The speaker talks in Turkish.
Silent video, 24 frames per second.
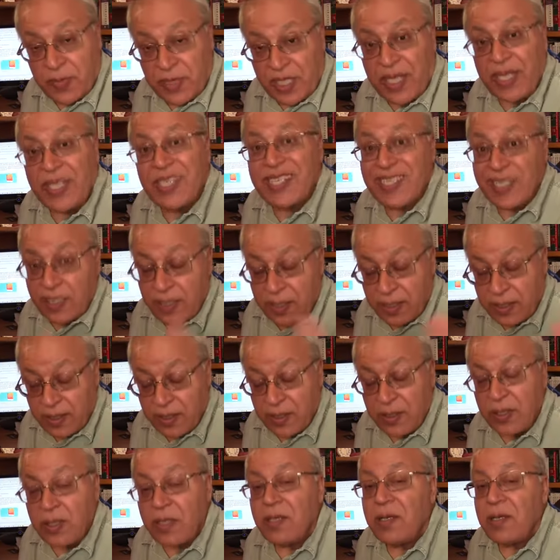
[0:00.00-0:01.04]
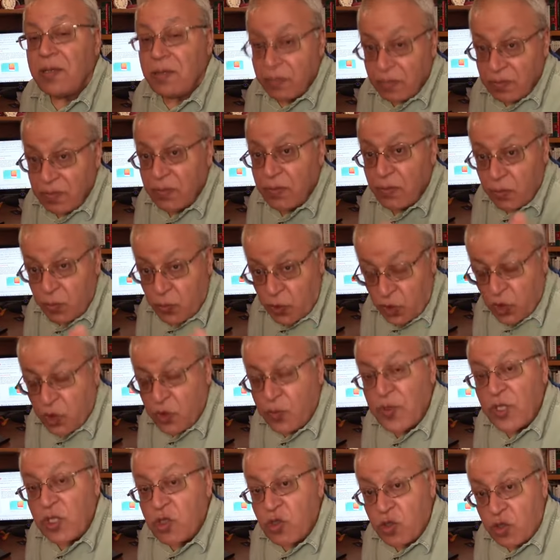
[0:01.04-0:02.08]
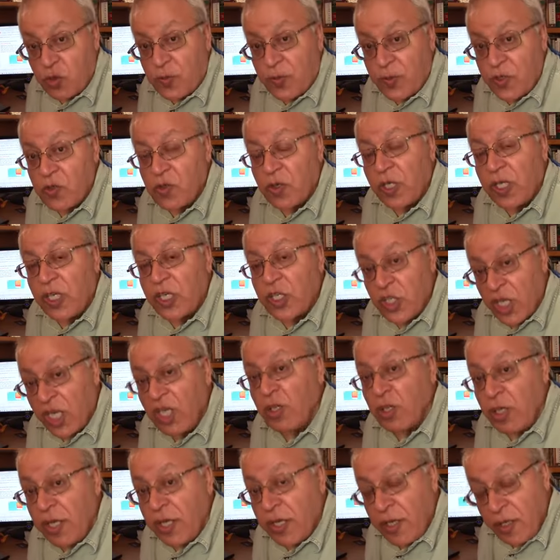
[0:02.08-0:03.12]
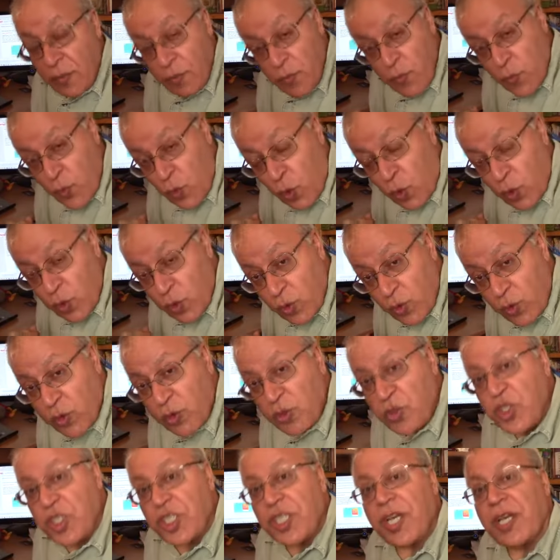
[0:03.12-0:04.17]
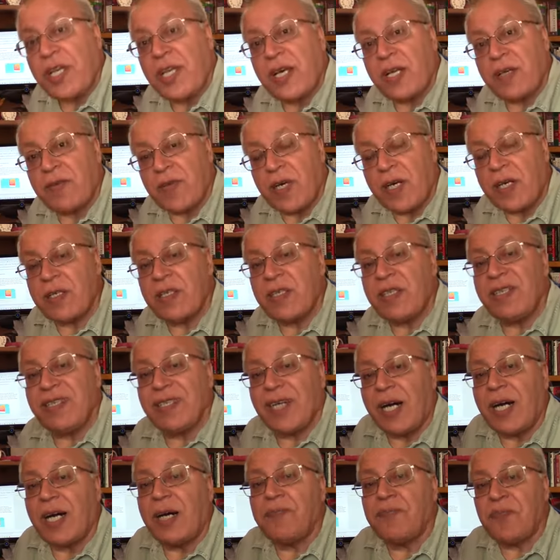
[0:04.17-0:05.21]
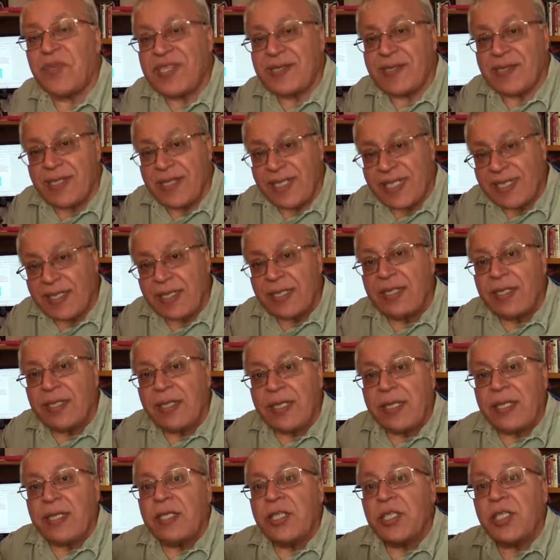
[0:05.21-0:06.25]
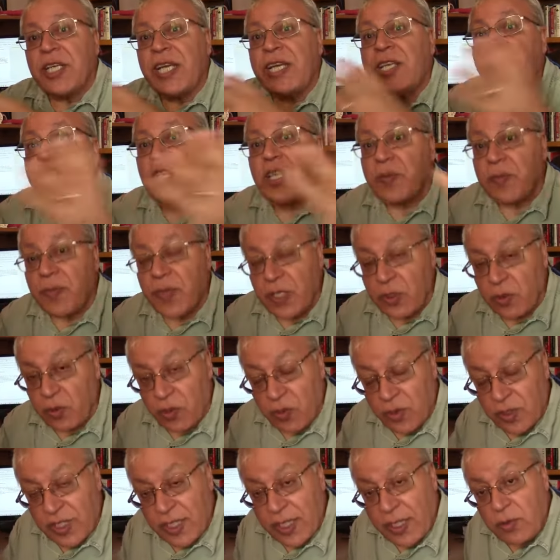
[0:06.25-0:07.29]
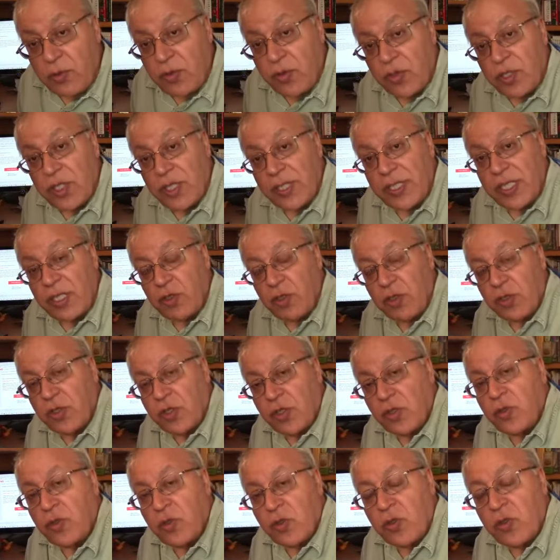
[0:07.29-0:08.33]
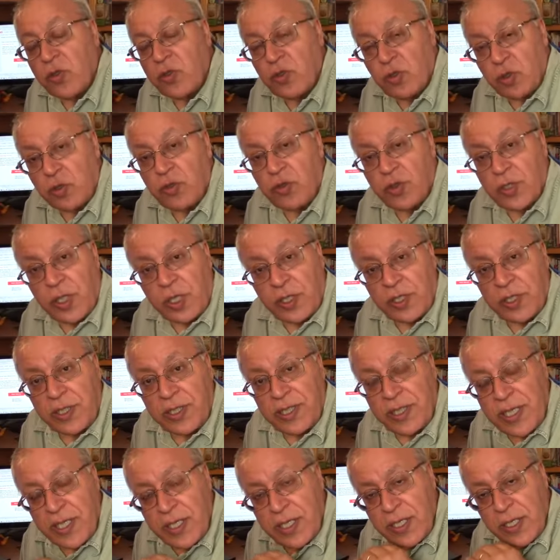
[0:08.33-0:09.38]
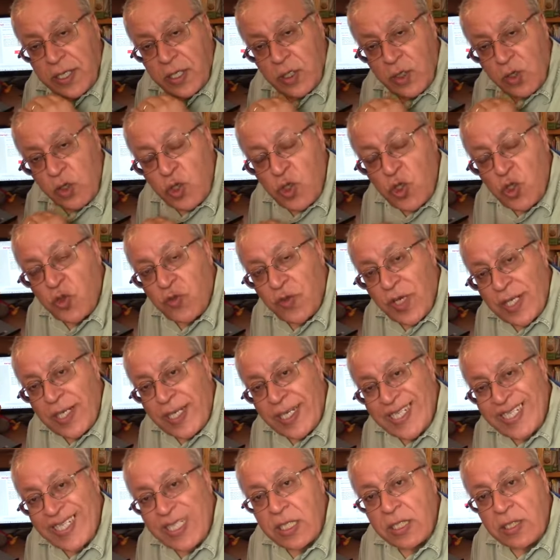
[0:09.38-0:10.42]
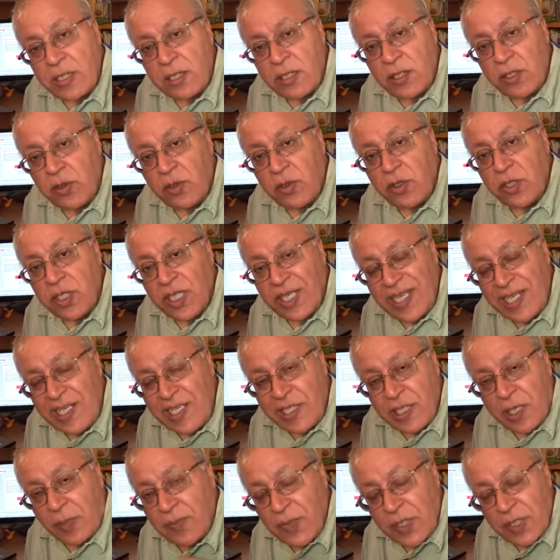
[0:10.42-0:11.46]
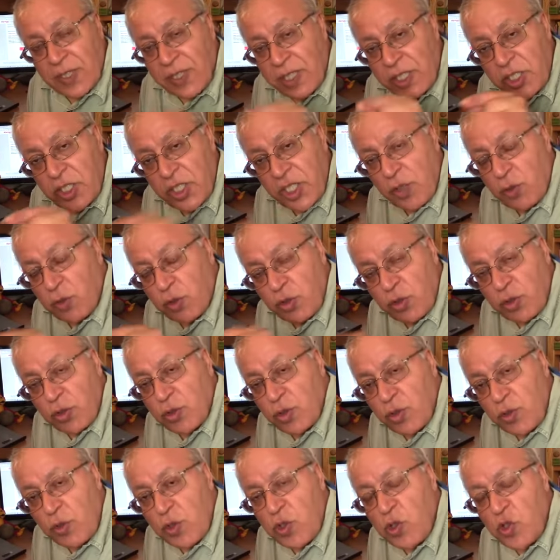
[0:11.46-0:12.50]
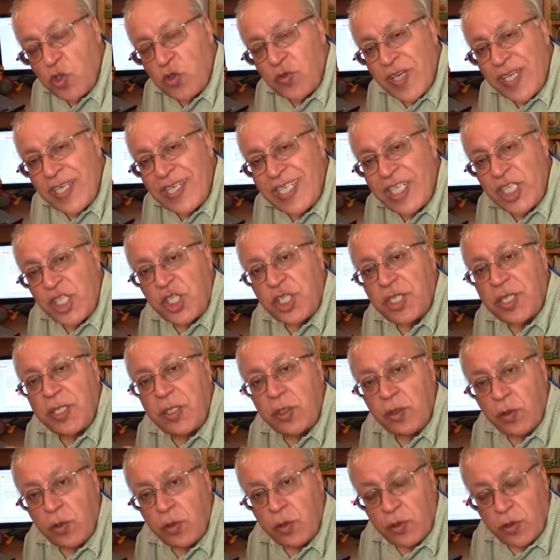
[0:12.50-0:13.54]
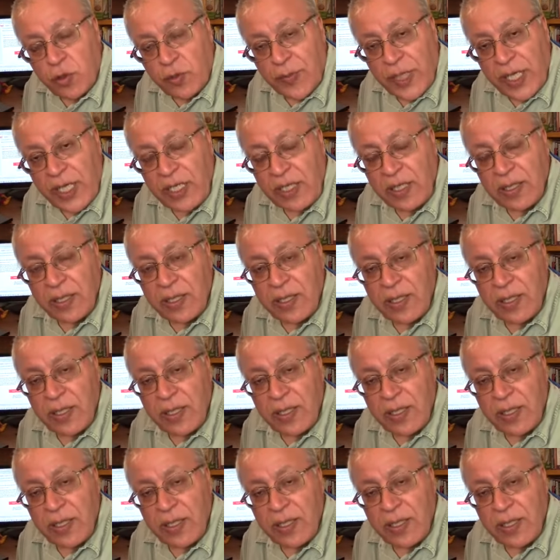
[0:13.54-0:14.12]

bile ki büyük bir sürpriz olacak. Korkunç şeyler vardı. Daha pislik, şey çıkmadı ortaya Türkiye'de. Çünkü onun çocukların özgüvenleri kırılır orada. İlk yaptıkları şey o çocuğun özgüvenli kişiliğini öldürmek.